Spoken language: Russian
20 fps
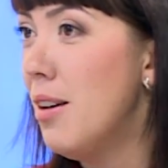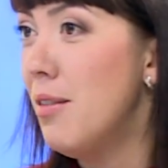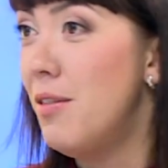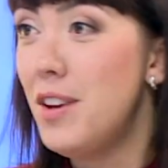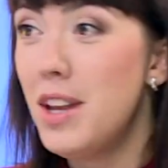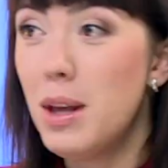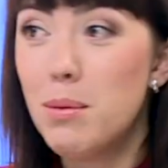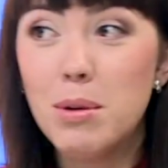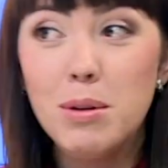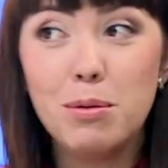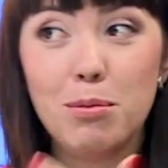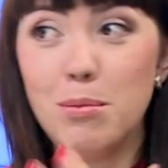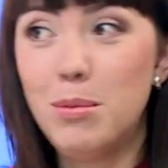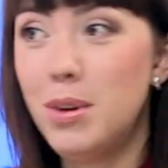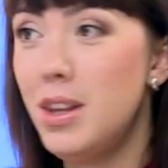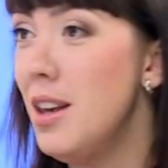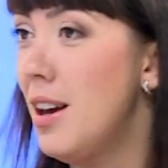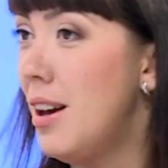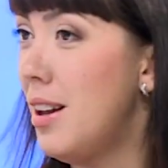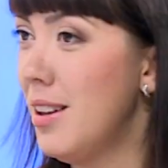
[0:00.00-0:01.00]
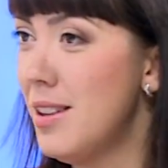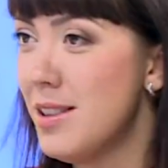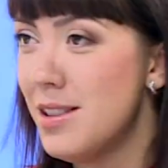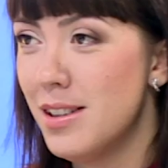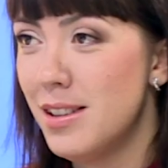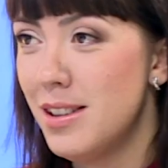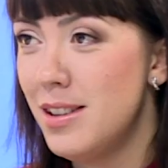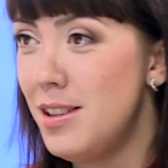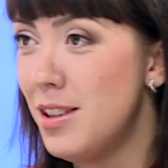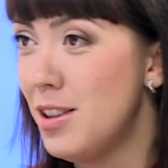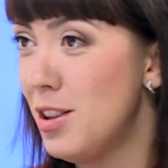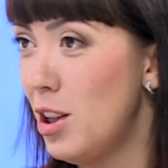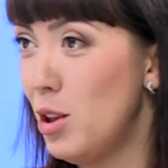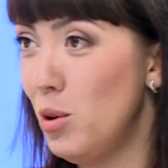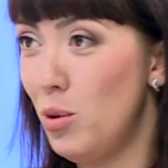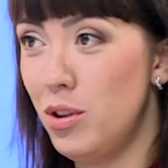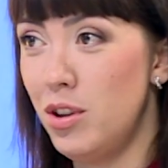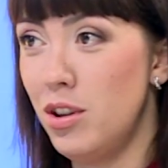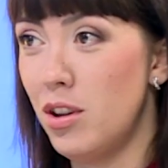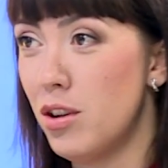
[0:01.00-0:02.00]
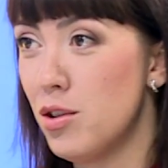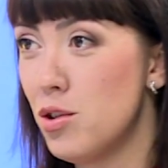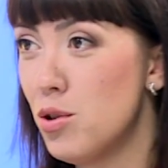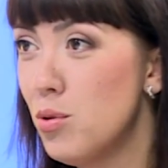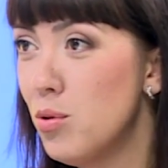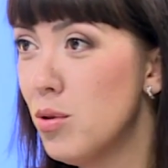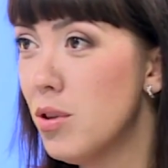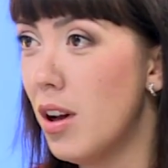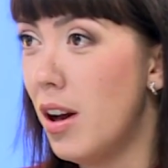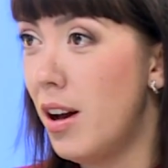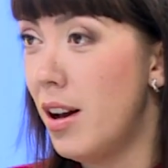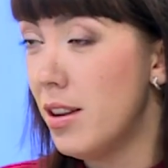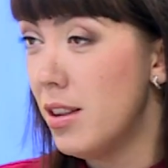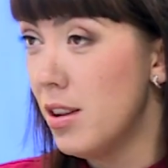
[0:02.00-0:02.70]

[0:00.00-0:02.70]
Время меняется, технологии растут, а